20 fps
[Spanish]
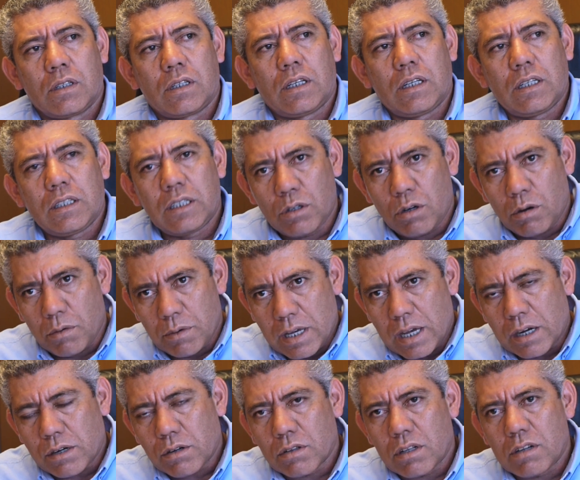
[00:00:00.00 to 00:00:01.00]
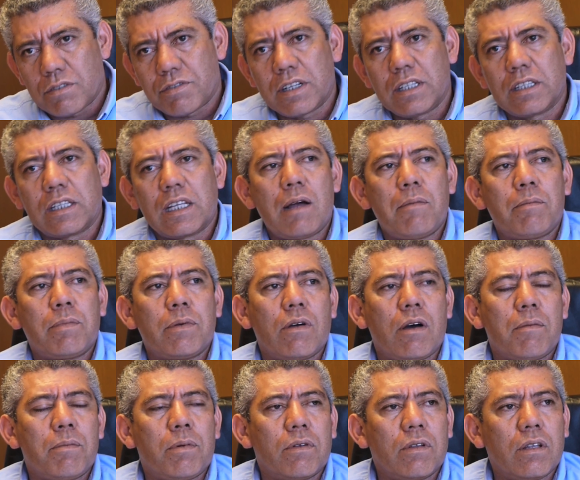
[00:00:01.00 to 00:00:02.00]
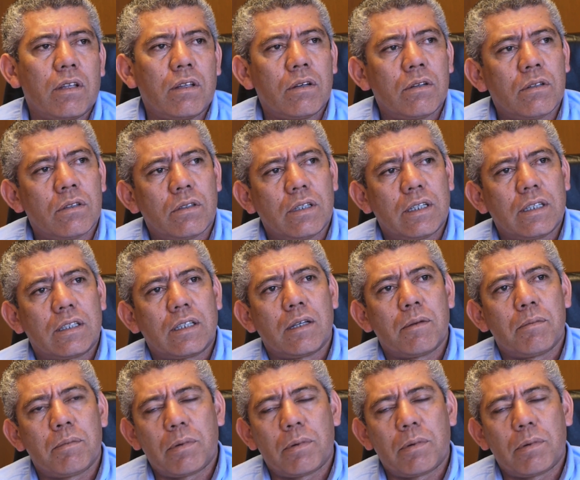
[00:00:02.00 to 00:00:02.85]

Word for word: que este gobierno del Frente Amplio ha podido este,